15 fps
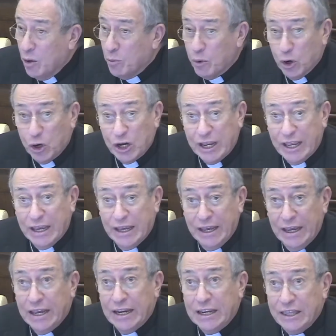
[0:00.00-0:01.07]
porque
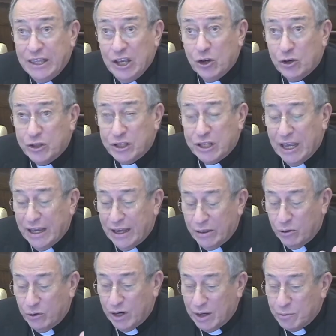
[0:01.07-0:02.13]
el Dios que
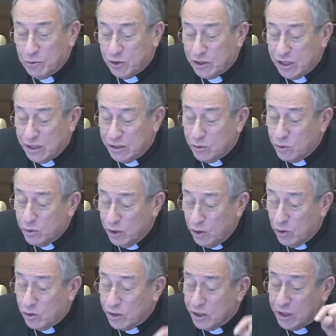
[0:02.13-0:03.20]
adoramos es un
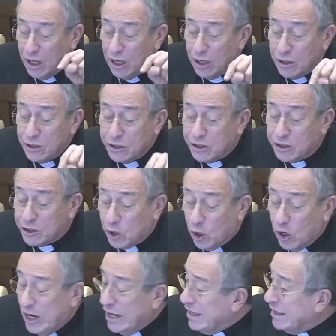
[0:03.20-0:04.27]
Dios
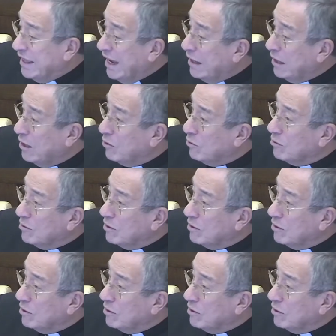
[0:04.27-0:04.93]
solidario.